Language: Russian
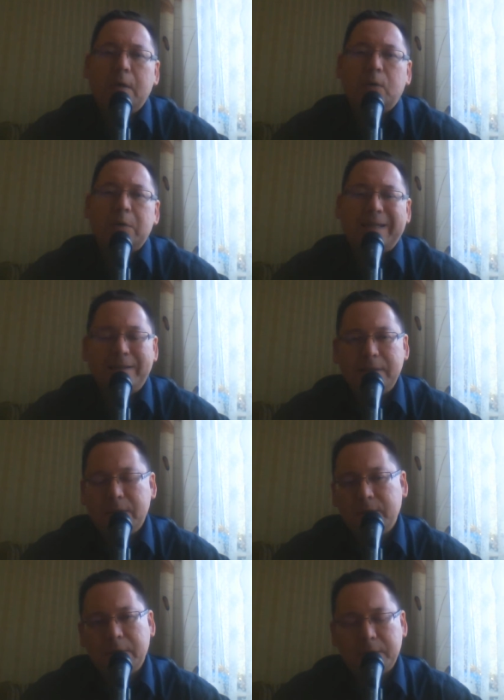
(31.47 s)
То есть
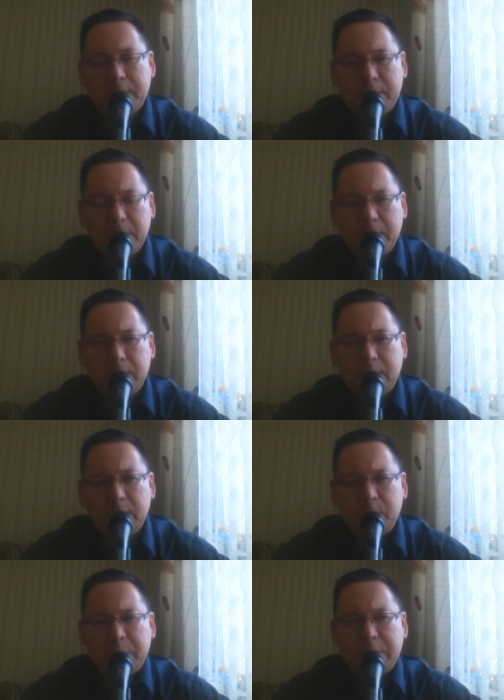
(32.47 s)
когнитивные искажения — это
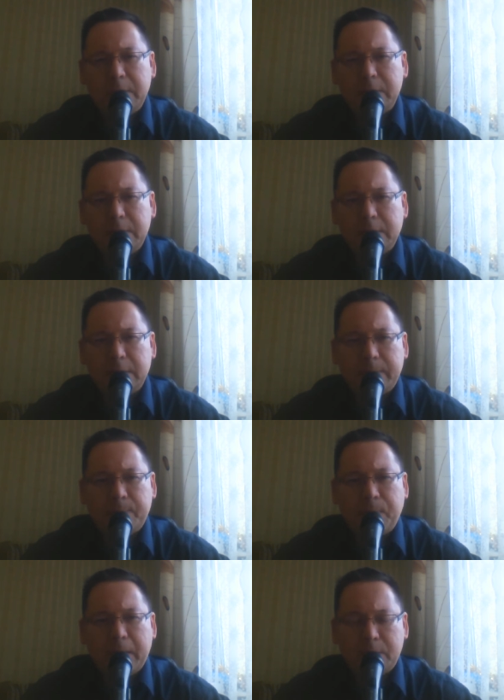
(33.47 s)
мыслительные
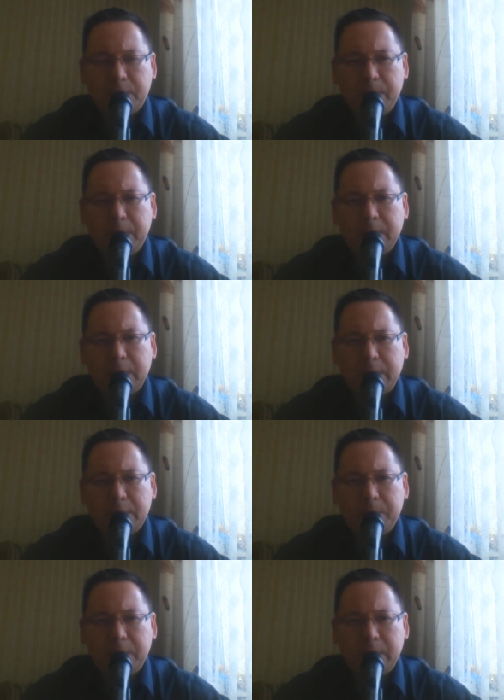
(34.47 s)
ошибки, это
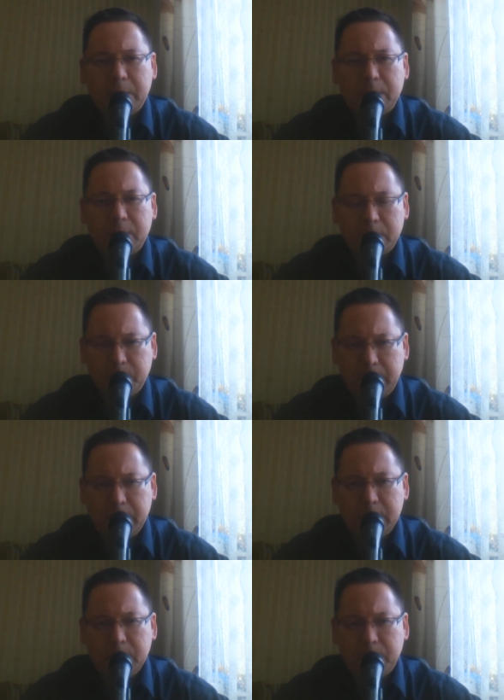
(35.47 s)
ошибки
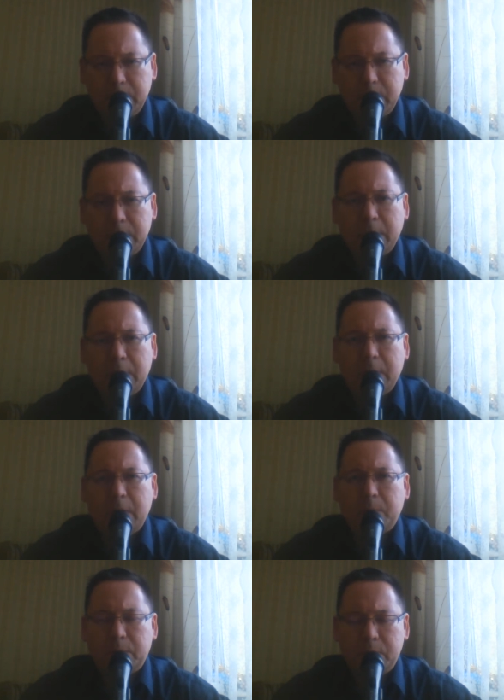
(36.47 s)
восприятия при
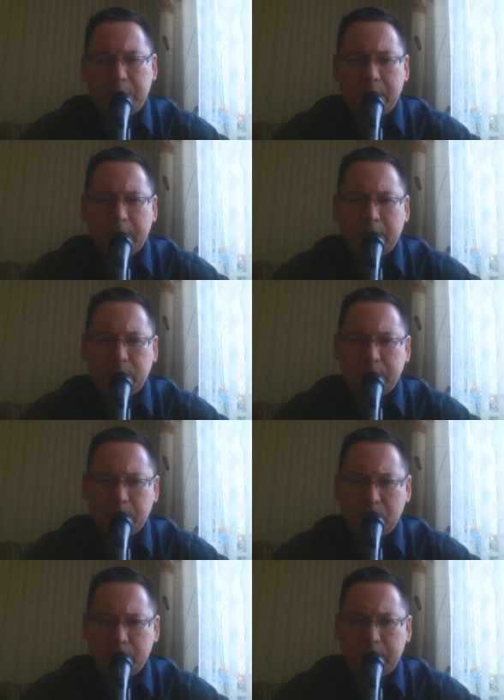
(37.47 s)
получении какой-то
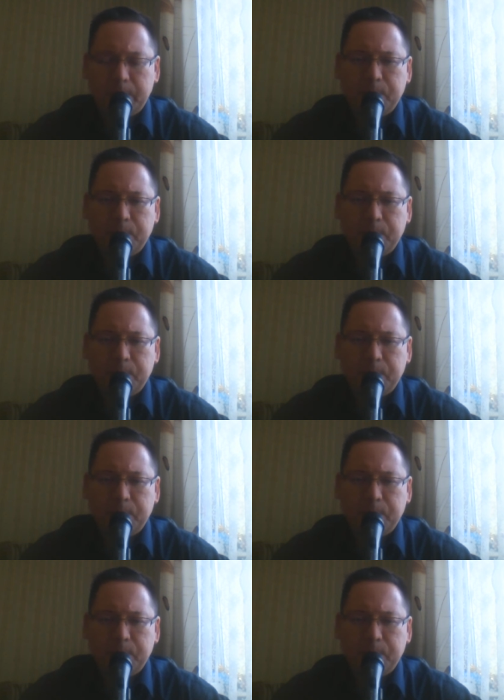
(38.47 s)
новой